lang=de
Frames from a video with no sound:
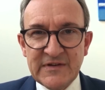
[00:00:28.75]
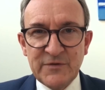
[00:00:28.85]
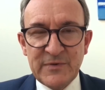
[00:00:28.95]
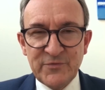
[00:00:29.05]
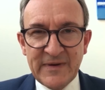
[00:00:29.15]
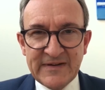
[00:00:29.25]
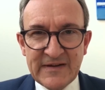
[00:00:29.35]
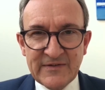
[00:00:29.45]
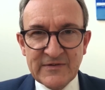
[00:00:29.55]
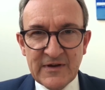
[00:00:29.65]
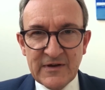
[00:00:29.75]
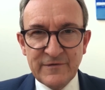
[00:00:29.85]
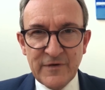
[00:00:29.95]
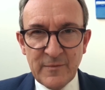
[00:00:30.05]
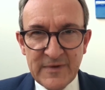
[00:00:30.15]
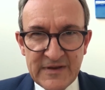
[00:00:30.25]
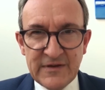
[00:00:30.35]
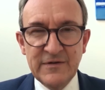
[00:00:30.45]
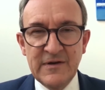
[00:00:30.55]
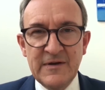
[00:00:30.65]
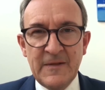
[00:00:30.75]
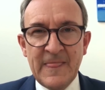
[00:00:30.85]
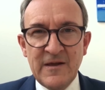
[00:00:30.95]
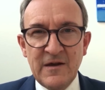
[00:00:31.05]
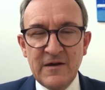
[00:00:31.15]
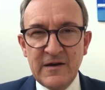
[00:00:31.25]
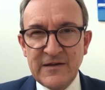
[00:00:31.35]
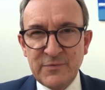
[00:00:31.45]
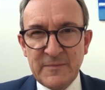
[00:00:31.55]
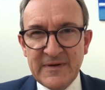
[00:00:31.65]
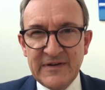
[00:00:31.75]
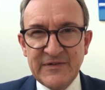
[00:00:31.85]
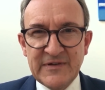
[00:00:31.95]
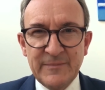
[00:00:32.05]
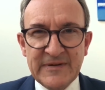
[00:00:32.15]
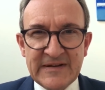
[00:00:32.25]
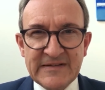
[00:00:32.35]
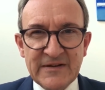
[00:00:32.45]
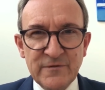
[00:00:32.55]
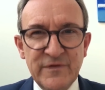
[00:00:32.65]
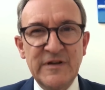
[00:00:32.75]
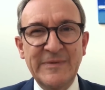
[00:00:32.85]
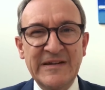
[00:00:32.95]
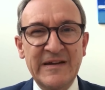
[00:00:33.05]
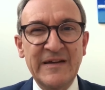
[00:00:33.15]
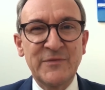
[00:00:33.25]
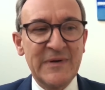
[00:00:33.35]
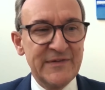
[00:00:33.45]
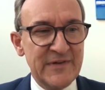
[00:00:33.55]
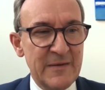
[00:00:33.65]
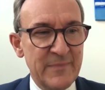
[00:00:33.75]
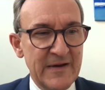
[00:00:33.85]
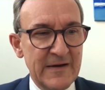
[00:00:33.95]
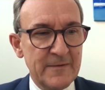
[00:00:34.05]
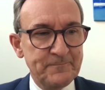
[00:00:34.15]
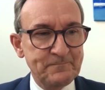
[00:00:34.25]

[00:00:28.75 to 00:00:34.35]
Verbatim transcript: Ich bespreche jetzt äh, für mich, äh, Rechtsanwalt Magister Beneda und für die Wiener Rechtsanwalts GmbH.